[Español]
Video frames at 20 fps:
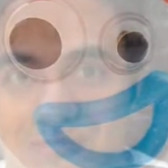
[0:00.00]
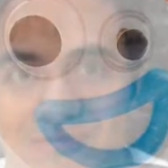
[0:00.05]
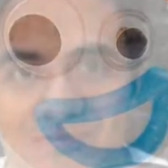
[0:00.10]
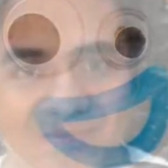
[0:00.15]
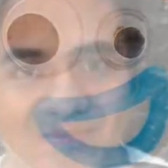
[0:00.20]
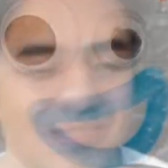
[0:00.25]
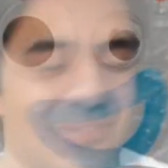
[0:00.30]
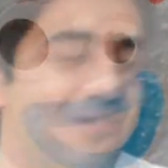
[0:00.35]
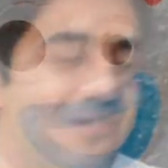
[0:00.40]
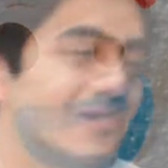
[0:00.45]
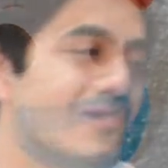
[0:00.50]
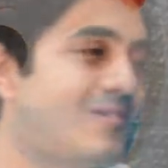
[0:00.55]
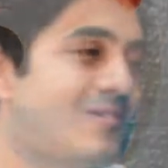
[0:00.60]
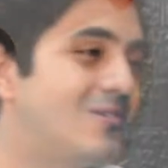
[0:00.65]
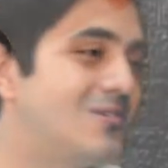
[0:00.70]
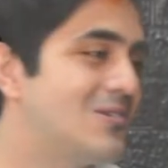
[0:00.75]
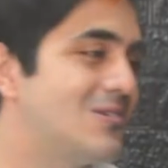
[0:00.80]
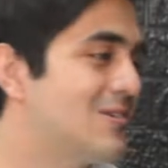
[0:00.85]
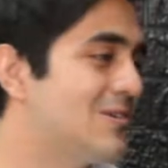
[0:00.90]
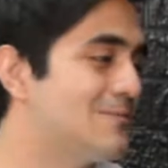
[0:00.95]
No, no,
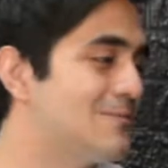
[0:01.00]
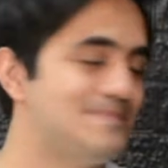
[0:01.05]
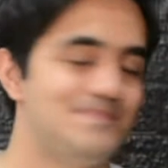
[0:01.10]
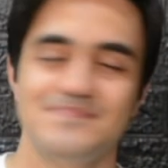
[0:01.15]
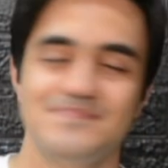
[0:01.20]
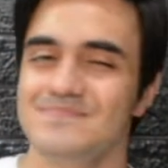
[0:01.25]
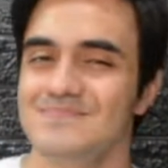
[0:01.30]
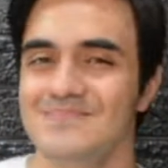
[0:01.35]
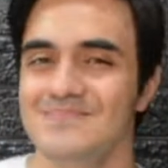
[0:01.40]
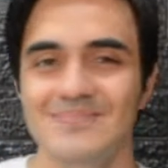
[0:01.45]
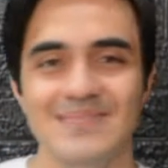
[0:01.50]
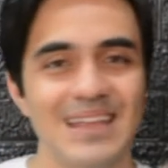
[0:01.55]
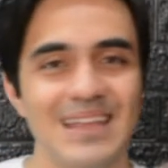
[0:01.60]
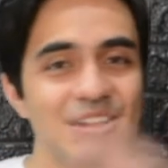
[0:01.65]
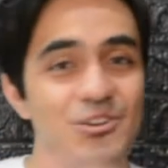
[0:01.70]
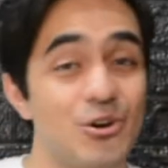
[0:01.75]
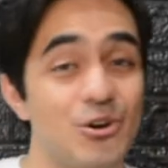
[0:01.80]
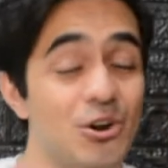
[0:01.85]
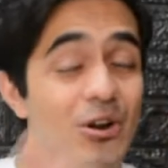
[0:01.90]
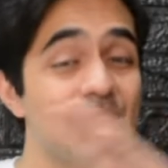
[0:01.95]
no, no, no.
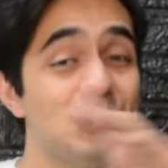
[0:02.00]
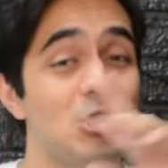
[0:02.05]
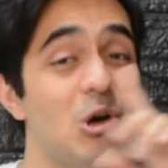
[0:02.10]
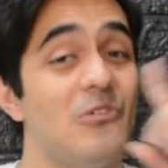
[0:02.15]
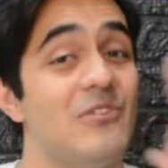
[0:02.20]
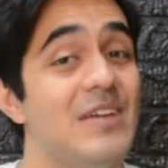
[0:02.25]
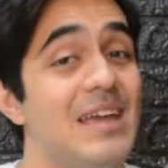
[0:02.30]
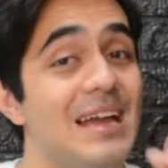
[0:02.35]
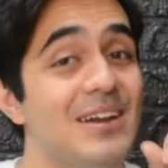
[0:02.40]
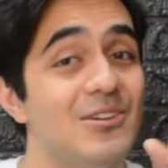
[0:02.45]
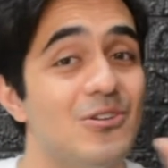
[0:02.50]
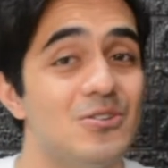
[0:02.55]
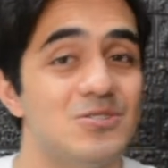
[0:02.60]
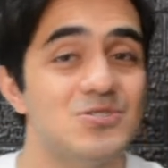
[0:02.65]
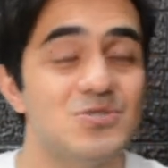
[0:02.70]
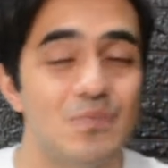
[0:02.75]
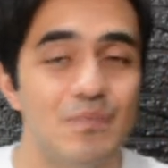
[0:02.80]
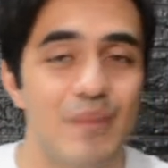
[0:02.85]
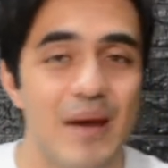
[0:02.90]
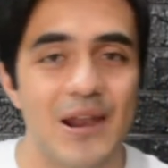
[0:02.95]
Yo creo que todavía no lo
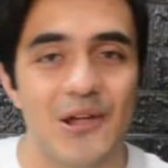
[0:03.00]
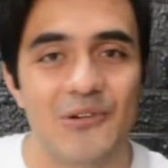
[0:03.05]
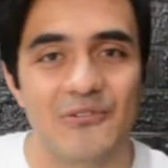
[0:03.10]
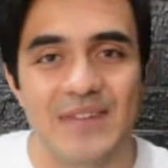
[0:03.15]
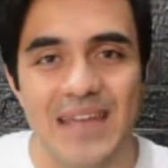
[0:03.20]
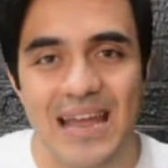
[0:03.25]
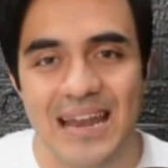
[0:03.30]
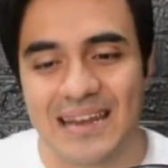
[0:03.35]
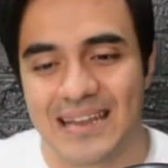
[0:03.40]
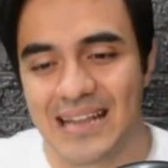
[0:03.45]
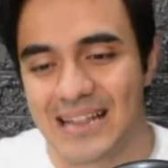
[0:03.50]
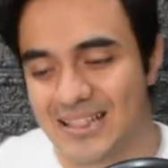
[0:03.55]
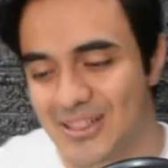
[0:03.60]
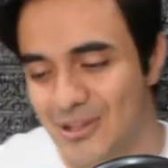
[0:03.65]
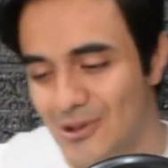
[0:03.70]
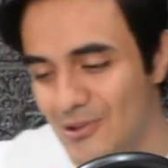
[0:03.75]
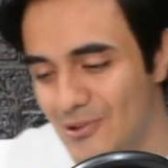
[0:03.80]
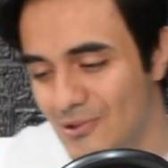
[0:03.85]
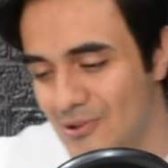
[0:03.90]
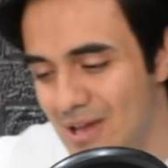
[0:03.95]
supero bien del
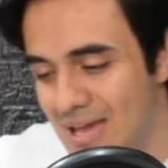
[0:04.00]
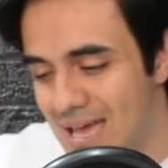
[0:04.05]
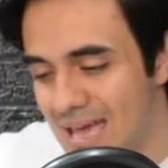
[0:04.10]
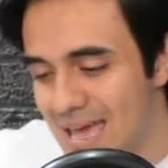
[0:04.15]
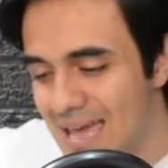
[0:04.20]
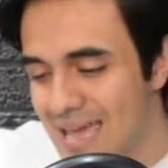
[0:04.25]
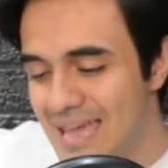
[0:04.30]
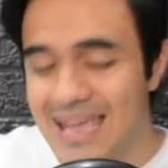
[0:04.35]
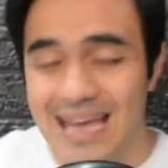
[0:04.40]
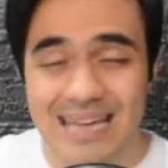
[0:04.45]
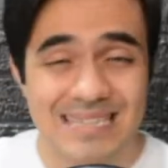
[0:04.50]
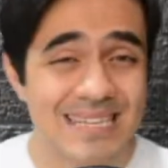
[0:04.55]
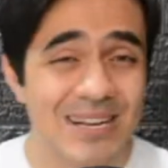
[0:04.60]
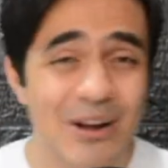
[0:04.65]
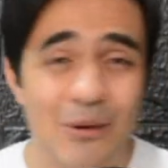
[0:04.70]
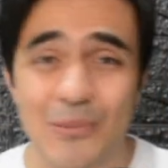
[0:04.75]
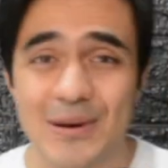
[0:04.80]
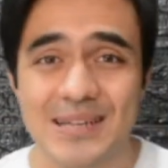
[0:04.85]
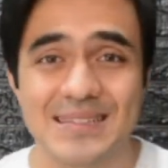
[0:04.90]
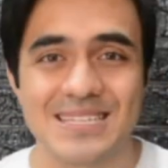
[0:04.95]
todo. Y así
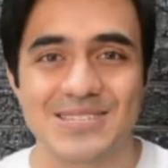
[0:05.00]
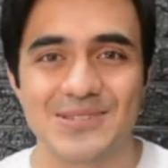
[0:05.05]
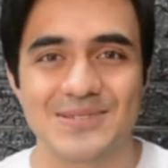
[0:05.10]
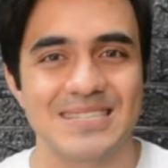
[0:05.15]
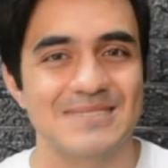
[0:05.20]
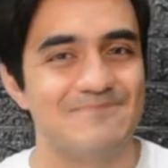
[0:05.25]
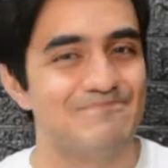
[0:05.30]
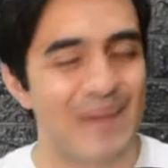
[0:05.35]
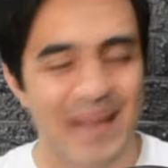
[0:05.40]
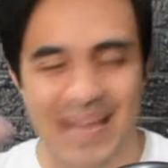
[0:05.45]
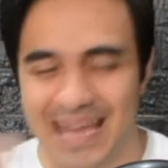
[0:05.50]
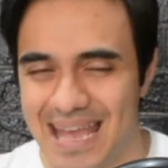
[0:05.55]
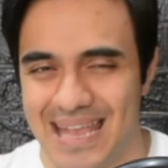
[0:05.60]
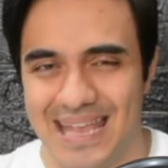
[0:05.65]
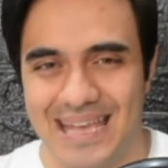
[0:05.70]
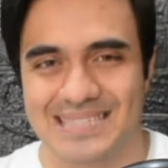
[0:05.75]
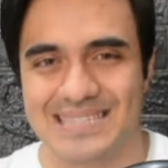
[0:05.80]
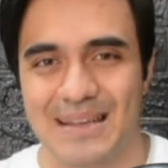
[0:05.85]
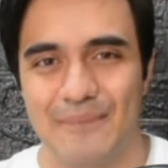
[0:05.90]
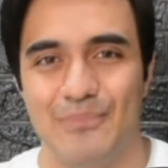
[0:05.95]
como estas cosas
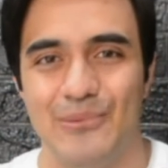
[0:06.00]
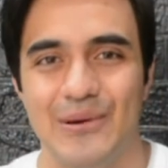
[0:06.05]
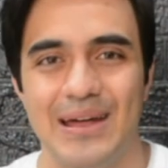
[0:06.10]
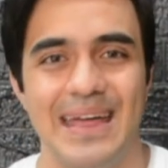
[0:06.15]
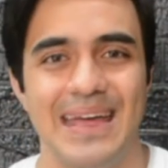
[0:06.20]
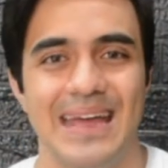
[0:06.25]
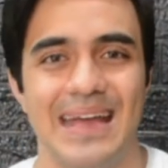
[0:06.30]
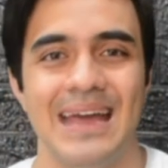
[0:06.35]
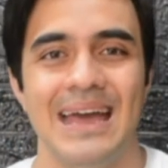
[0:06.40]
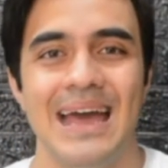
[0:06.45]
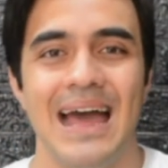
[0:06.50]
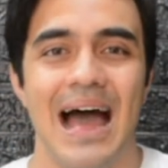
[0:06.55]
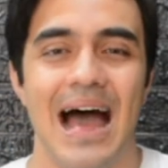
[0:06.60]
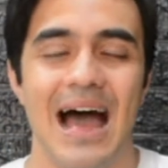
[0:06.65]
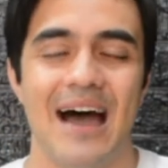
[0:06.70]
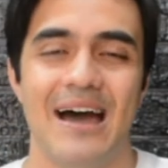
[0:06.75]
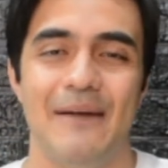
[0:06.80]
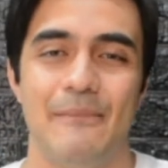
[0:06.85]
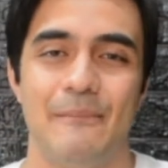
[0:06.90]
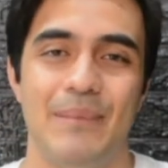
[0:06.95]
pequeñas que pueden
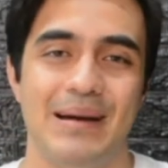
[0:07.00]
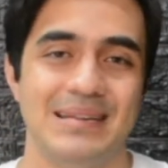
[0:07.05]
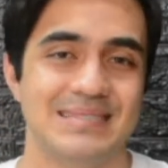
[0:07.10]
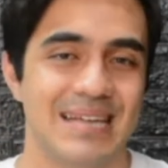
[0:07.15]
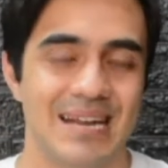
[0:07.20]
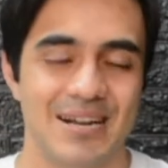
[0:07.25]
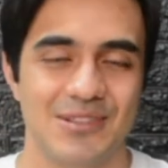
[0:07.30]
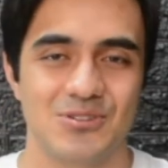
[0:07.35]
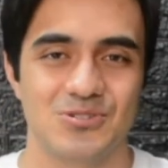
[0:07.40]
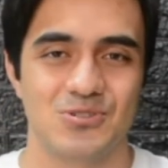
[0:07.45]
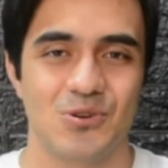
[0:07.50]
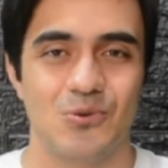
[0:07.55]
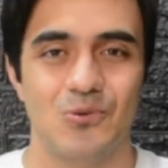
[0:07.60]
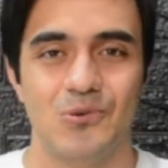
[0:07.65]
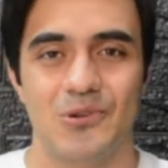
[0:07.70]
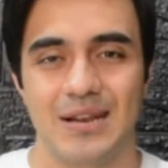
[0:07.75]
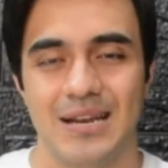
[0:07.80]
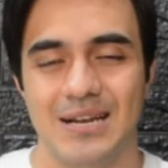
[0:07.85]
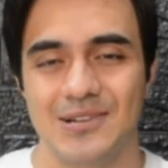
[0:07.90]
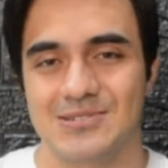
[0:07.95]
ah, pasarnos o
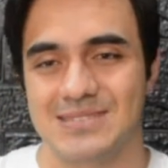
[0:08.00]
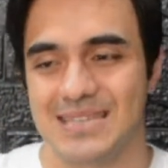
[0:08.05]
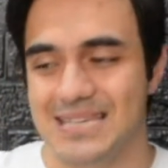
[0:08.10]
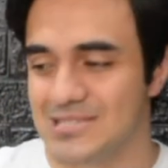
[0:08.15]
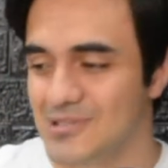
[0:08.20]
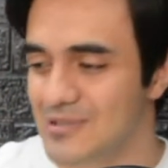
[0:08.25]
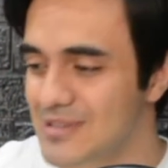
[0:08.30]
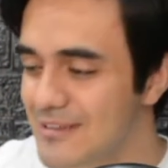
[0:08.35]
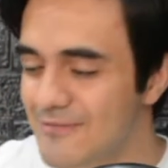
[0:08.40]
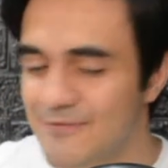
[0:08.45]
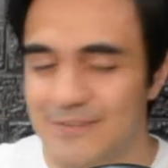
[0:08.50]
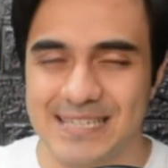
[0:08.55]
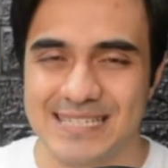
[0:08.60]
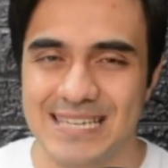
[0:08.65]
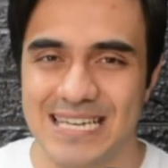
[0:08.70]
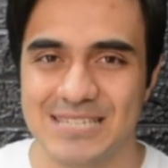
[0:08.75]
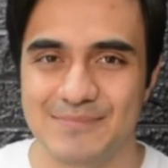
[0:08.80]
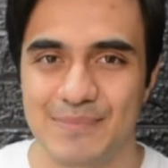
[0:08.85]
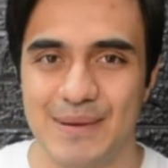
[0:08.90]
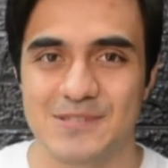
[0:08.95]
ocurrirnos, que son
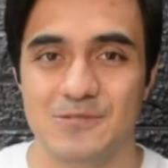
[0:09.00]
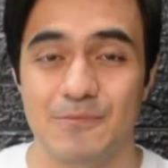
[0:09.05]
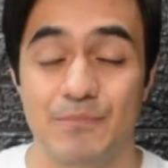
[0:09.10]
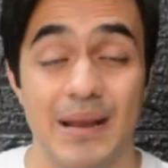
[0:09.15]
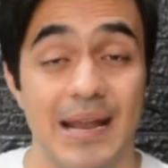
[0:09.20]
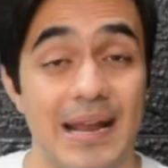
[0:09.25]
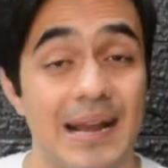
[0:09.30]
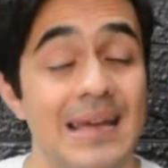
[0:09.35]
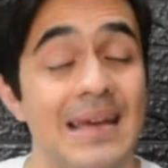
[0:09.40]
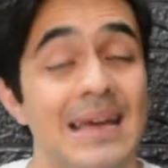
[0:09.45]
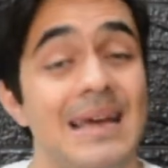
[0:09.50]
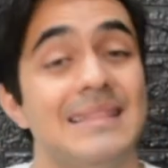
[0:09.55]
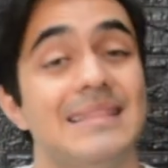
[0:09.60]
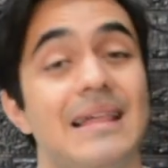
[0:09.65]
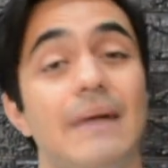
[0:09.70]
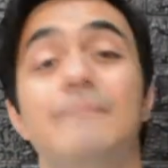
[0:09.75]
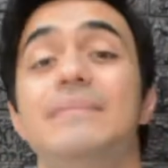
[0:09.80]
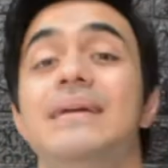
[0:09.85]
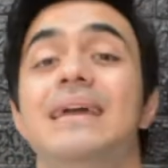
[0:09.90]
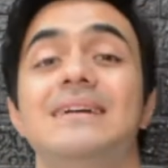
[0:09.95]
difíciles para superar,
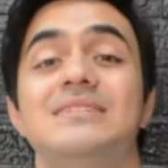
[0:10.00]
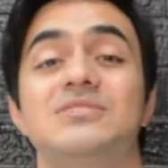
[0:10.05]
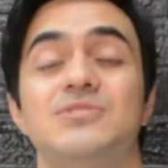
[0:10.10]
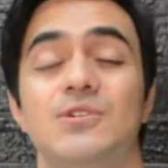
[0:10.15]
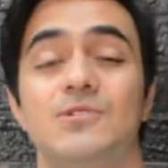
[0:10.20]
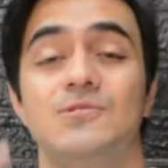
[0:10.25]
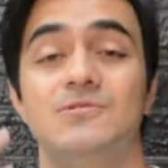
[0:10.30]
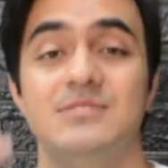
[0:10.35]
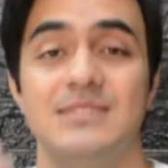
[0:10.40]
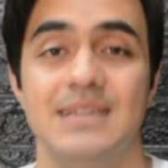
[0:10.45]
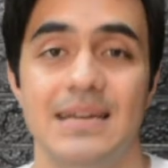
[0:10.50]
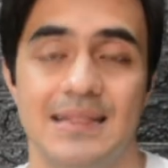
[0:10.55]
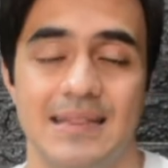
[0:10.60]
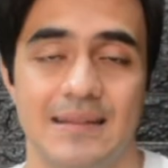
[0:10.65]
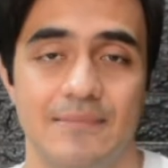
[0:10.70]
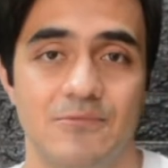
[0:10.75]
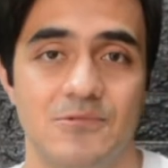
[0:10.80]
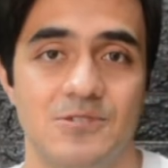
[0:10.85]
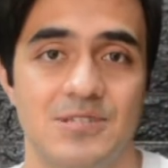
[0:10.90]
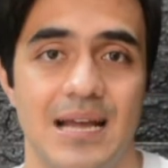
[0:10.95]
también estoy
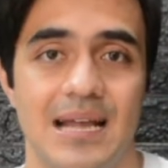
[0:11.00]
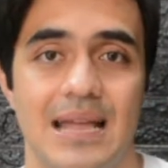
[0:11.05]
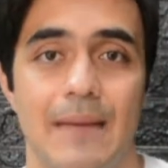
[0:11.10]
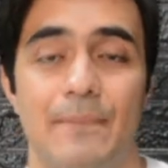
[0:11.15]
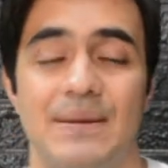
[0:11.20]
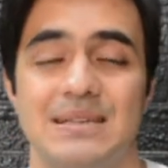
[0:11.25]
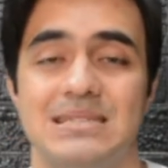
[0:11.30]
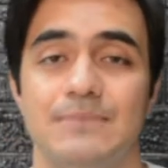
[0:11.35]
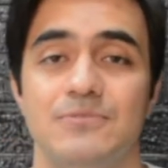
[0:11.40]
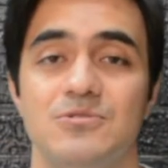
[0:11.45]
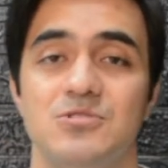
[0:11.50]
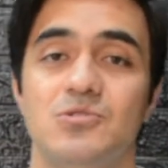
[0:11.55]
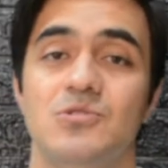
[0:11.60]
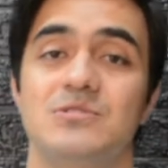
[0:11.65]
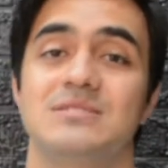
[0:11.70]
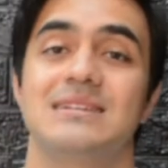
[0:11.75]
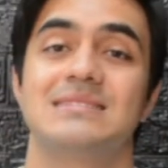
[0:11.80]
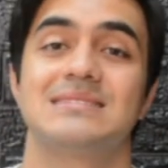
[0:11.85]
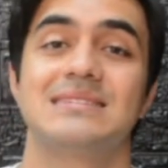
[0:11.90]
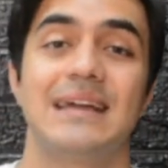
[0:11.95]
consciente, mucha, que pasamos
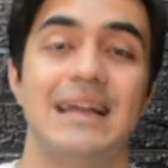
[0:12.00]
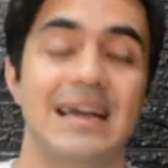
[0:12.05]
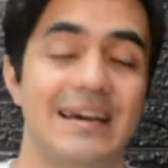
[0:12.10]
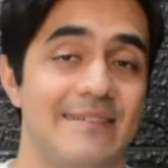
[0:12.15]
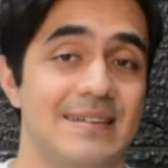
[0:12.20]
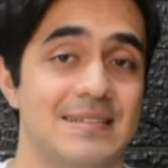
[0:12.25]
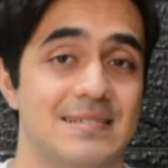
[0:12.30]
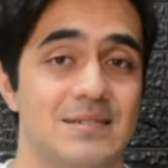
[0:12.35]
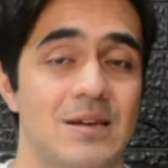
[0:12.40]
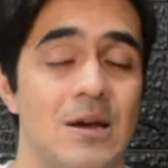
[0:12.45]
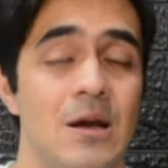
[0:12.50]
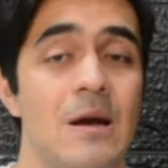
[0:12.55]
cosas graves